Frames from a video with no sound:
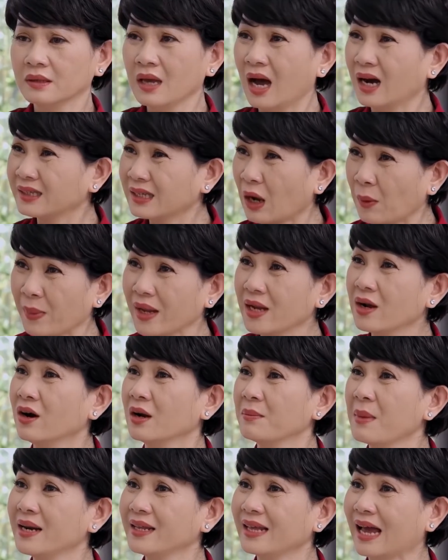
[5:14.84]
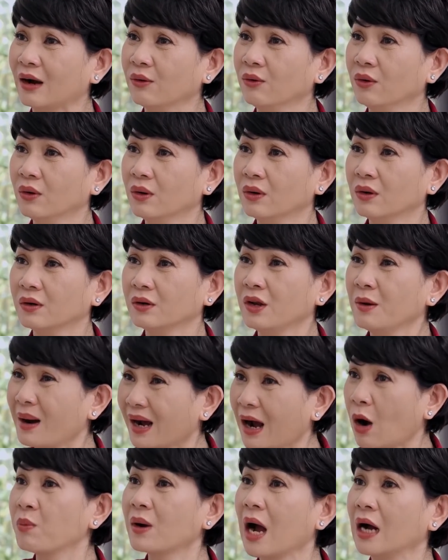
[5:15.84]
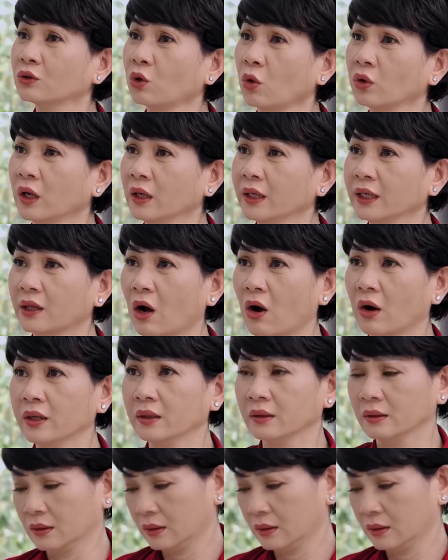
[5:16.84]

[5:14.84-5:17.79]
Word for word: Vợ chồng mấy người bên nhau, nếu mà không cần tôi nữa thì thôi.